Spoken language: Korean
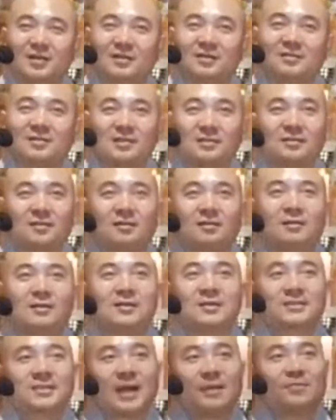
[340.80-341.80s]

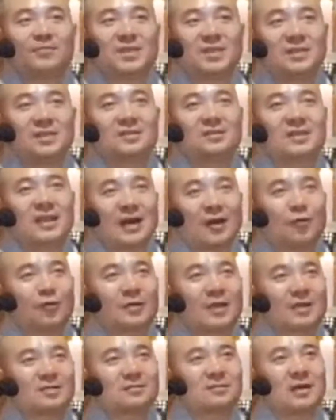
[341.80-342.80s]
그래서 삼기를
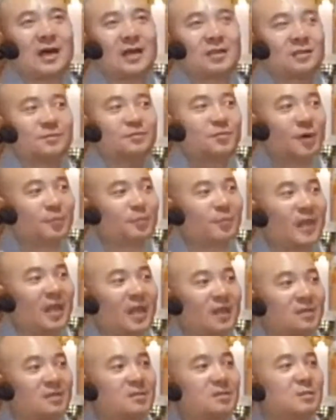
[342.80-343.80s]
하고 나서 하는
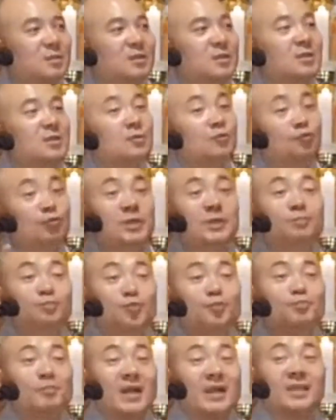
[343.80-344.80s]
법회에는
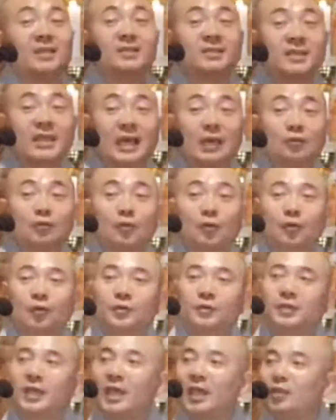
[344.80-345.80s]
우리뿐만 있는 게 아니고
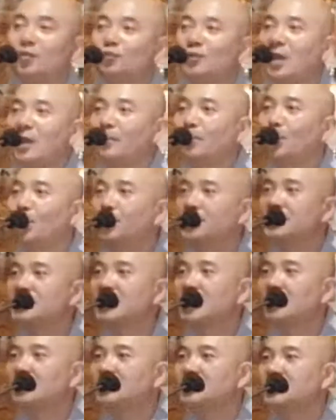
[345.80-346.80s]
내 눈에
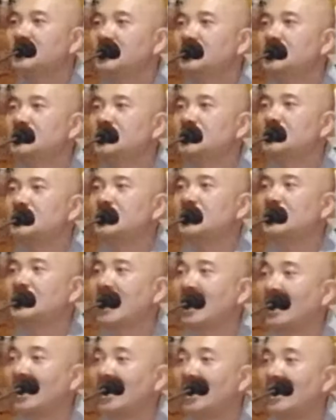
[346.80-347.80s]
보이지 않는 천신들이
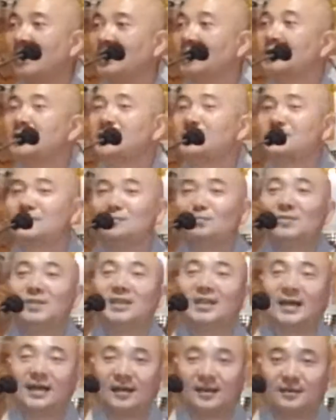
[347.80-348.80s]
다 여기
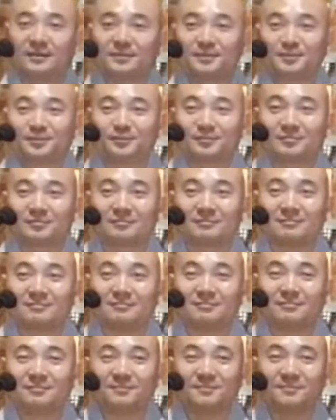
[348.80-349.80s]
있습니다.
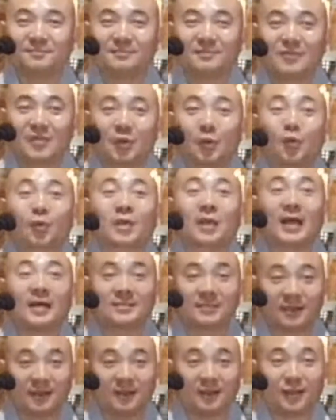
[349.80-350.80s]
그렇게
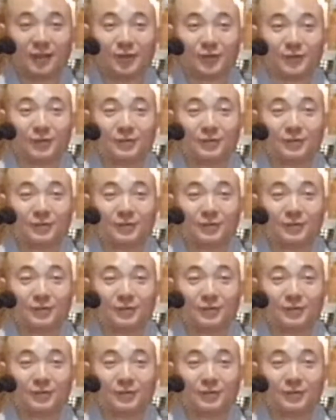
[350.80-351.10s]
하셔야 돼요.